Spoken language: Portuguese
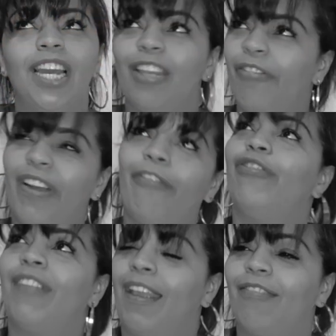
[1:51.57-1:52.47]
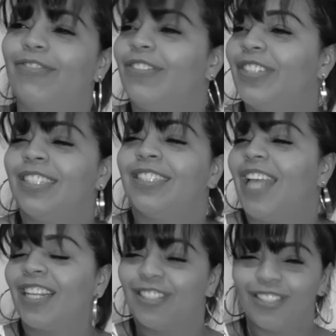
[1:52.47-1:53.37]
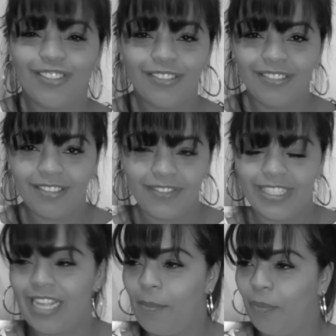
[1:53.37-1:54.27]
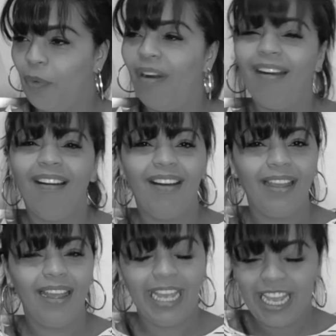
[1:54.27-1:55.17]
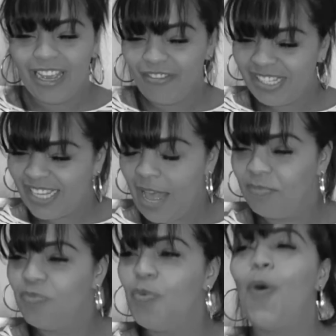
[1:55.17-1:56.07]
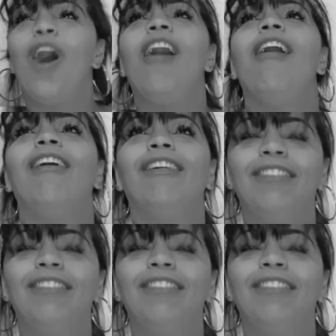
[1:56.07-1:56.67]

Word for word: Não fala fuder, fazer sexo, fazer amor. Fazer amor.